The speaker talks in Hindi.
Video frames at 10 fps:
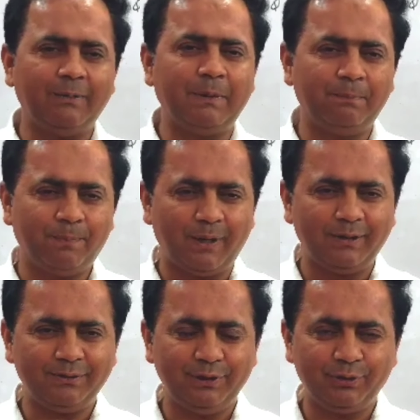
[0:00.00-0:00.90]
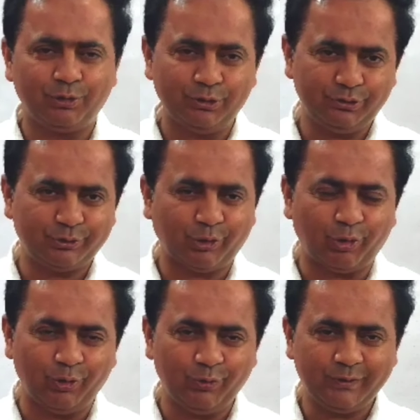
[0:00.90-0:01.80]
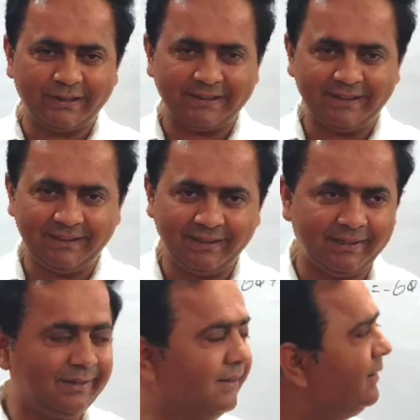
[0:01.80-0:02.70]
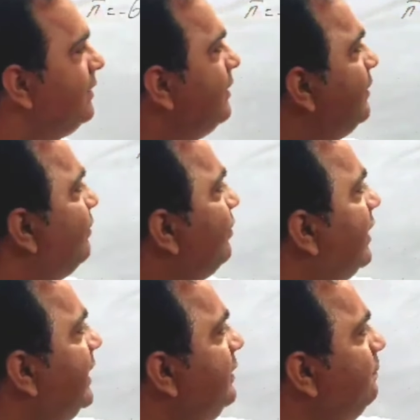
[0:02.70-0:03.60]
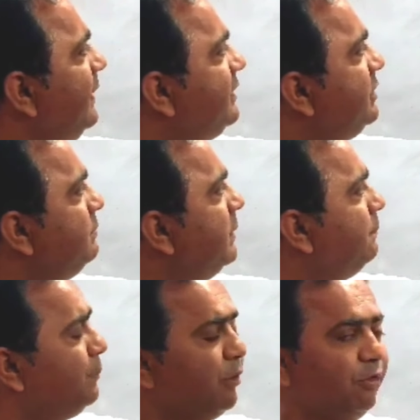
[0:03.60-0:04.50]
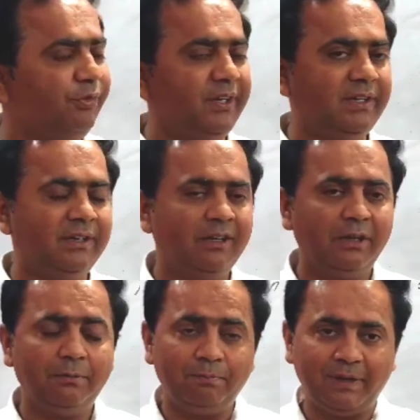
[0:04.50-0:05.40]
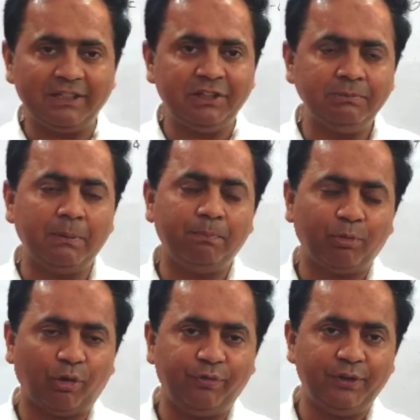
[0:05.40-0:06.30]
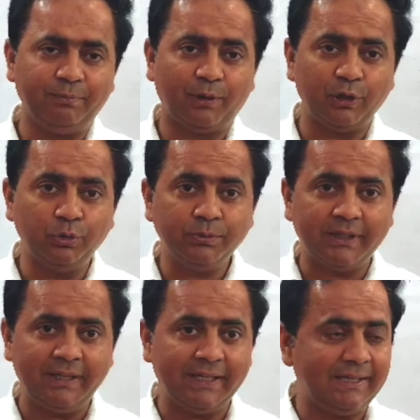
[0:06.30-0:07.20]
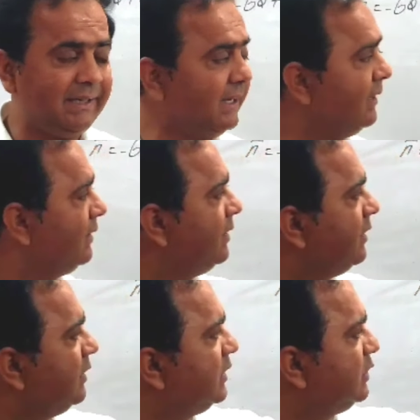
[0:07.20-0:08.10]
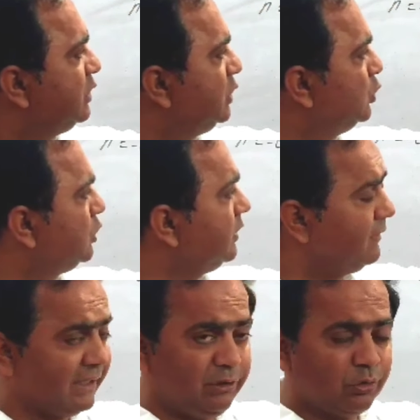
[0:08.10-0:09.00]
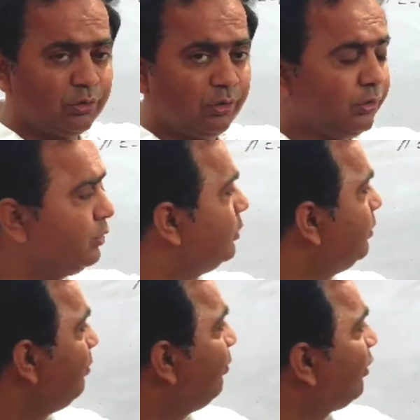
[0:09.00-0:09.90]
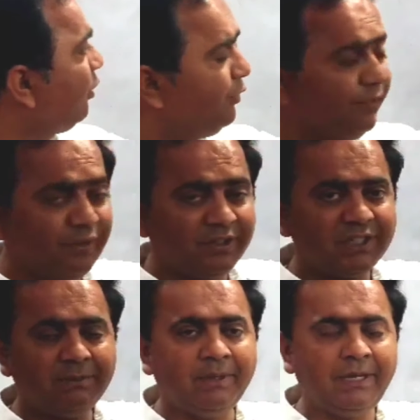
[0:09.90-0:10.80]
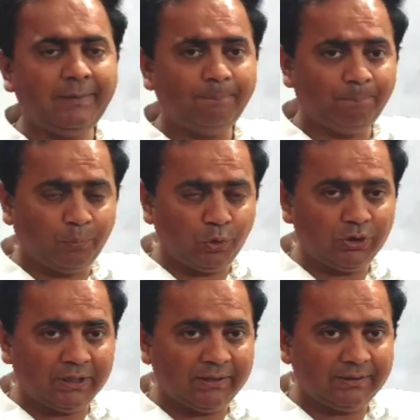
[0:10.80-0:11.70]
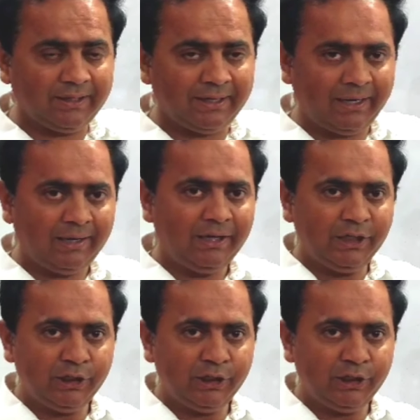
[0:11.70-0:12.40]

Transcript: अब हम पार्ट सी को सॉल्व करते हैं फाइंड मैक्सिमम प्रॉफिट मैक्सिमम प्रॉफिट मालूम करने के लिए क्यू की वैल्यू को प्रॉफिट फंक्शन में पुट करते हैं